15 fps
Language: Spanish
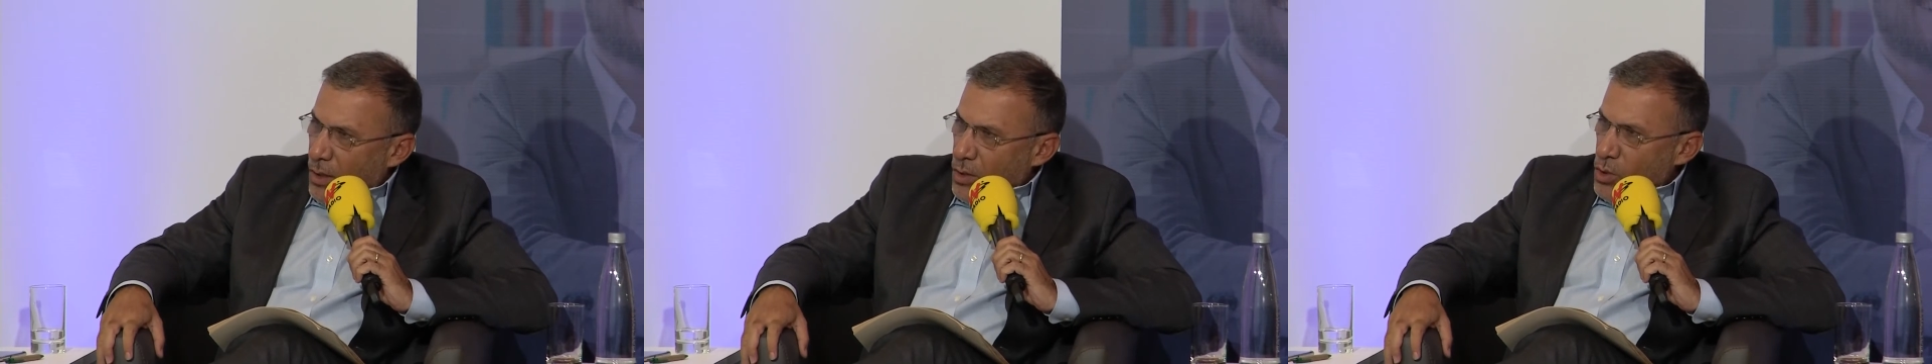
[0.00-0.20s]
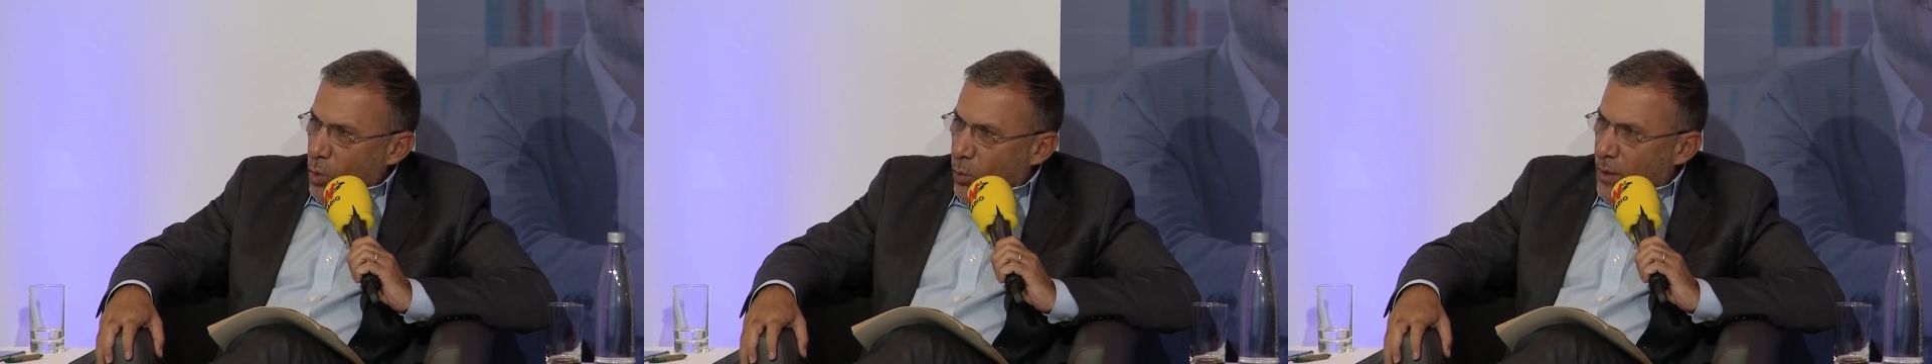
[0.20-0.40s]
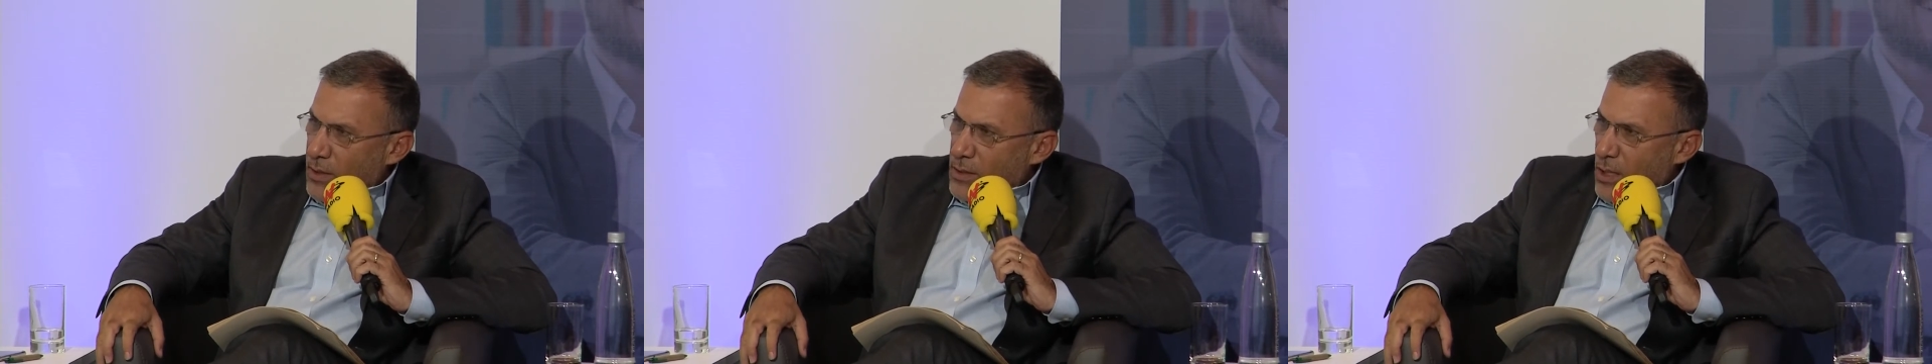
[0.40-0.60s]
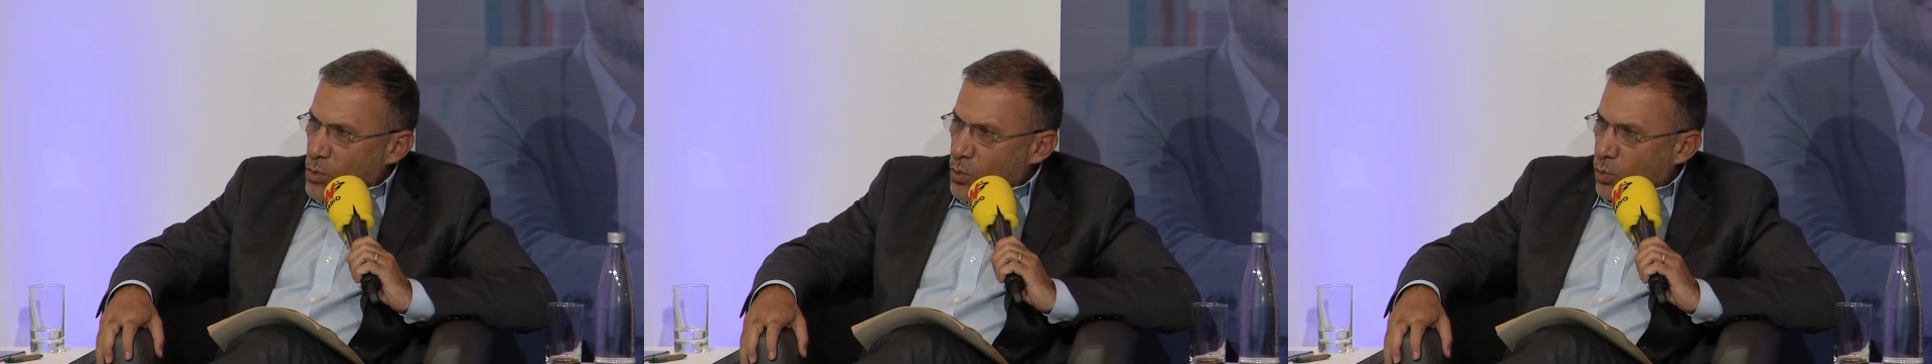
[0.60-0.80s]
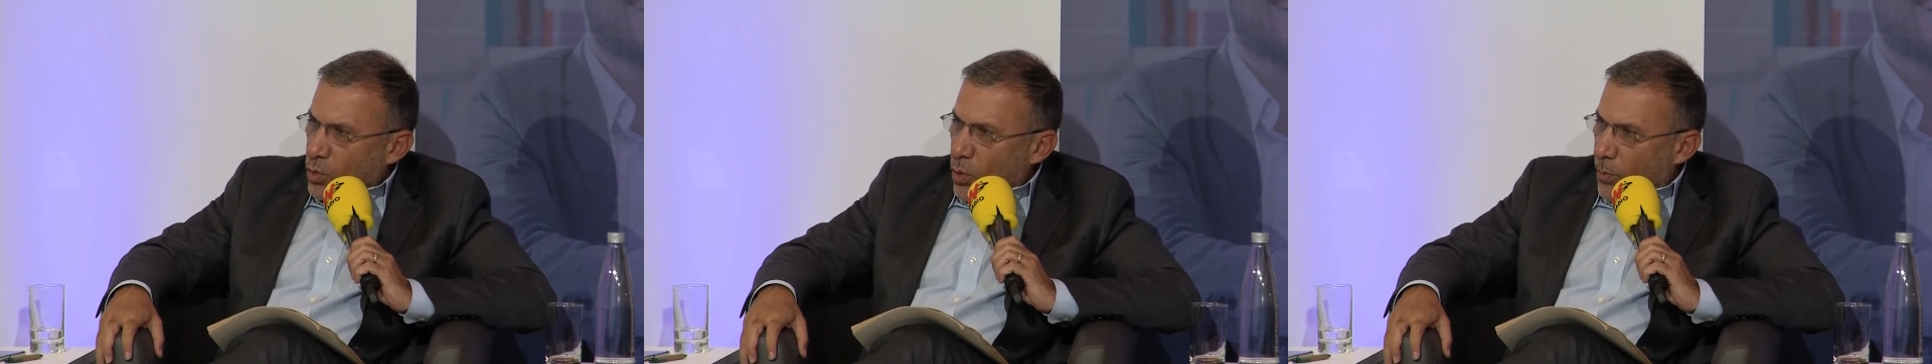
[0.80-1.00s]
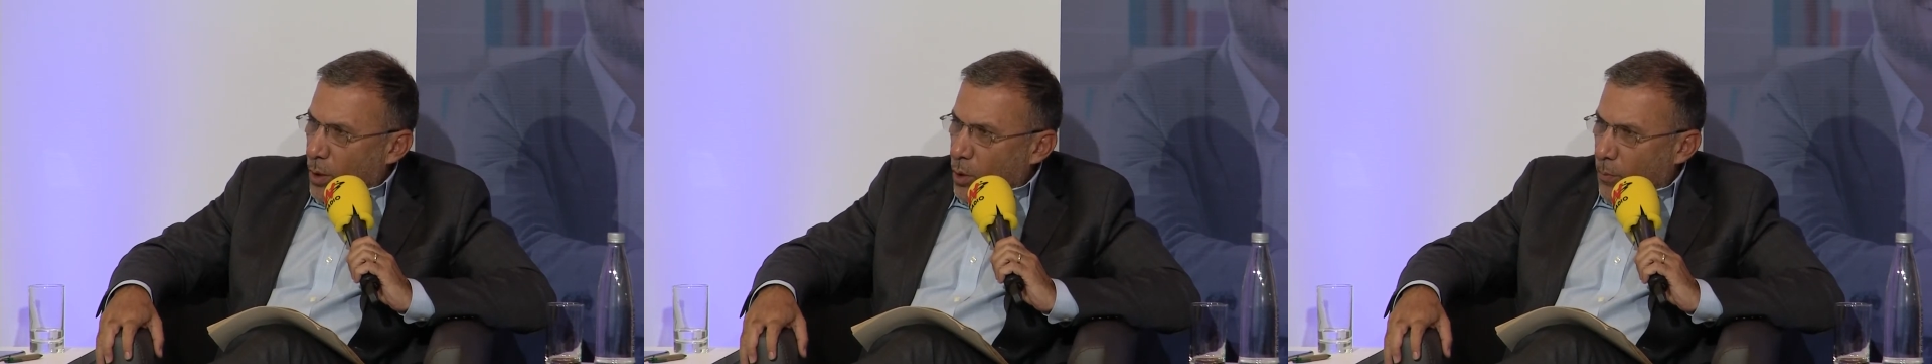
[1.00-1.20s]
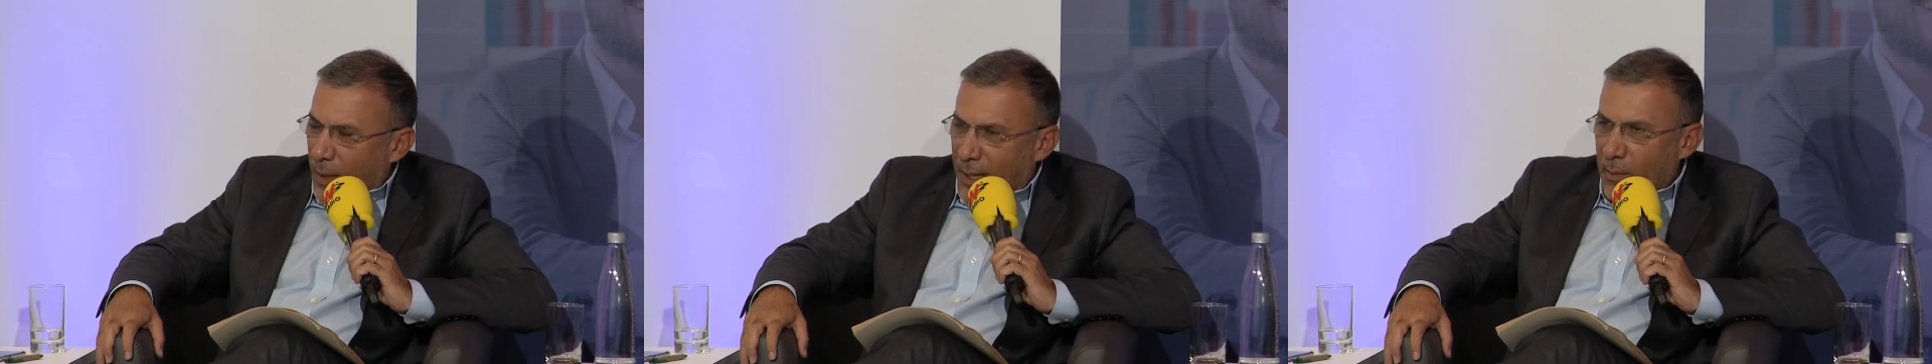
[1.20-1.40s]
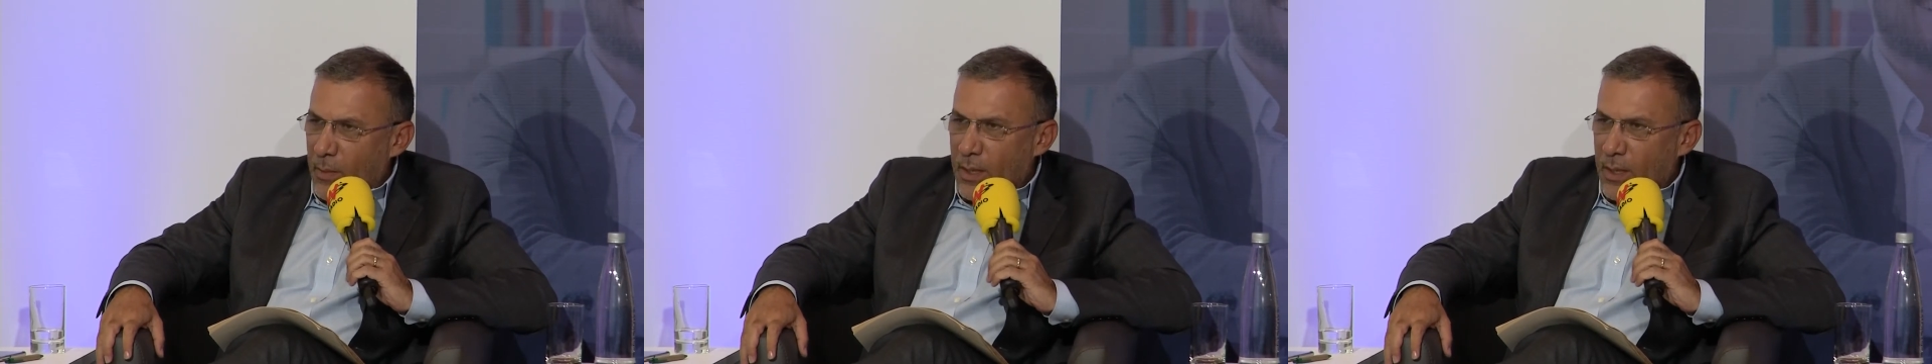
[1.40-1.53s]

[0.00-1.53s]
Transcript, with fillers: sobre ese asunto, pero para